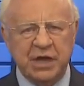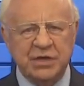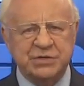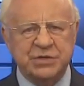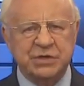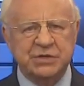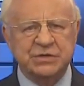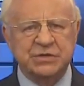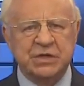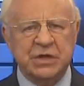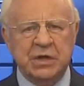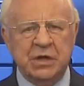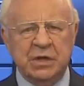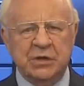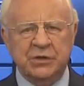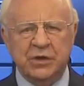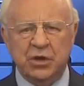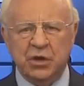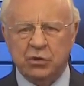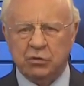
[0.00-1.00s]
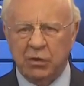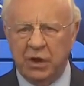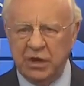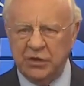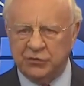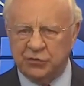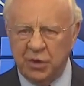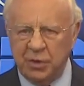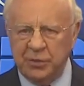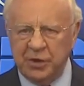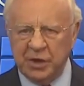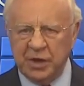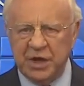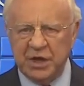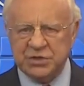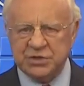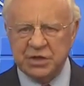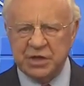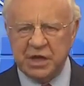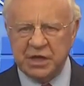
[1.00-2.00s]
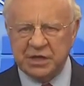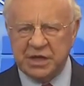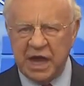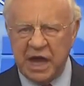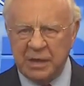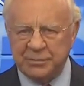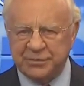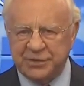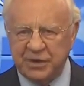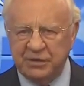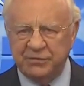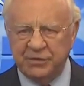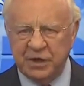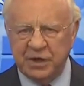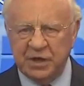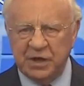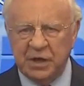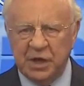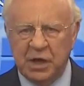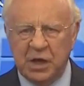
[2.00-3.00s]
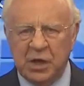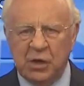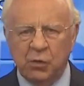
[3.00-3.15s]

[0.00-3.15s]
occidentales qu'une grande tribulation et une captivité